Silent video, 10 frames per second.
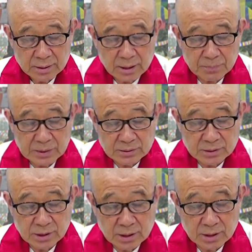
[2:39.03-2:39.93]
네팔은
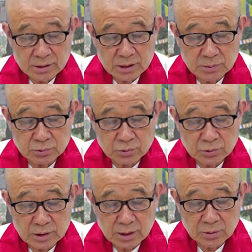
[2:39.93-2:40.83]
세계의
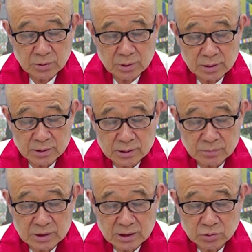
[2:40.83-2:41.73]
지붕이라고
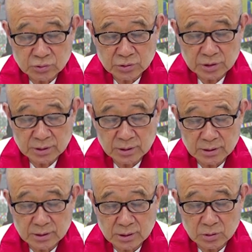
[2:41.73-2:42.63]
일컫습니다. 수천
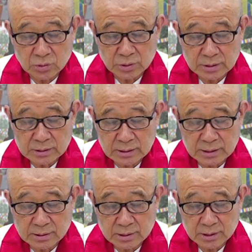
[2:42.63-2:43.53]
년의 인도
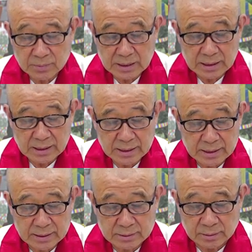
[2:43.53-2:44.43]
역사에서
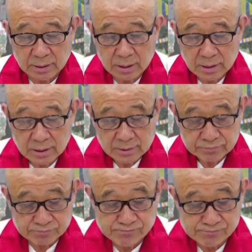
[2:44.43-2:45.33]
히말라야는
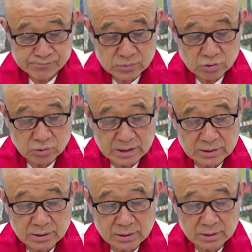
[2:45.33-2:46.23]

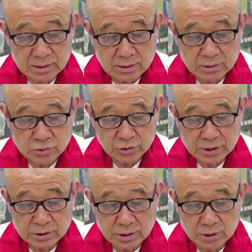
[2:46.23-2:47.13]
수많은 성자들의
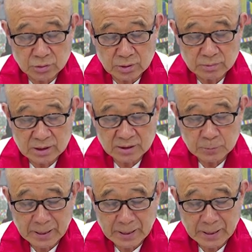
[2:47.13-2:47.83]
수행처이기도 합니다.